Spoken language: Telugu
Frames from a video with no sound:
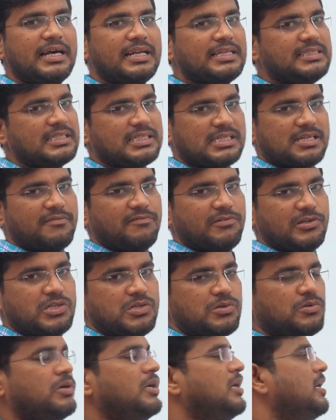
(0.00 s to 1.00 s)
రిజిస్టర్
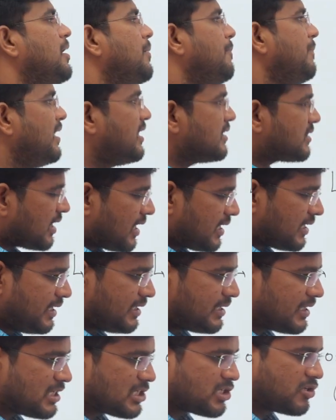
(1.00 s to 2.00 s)
అవ్వచ్చు మిగతా
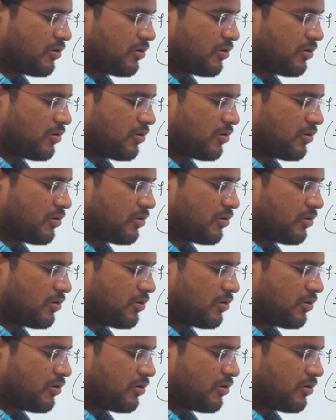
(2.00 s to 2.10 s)
డీటెయిల్స్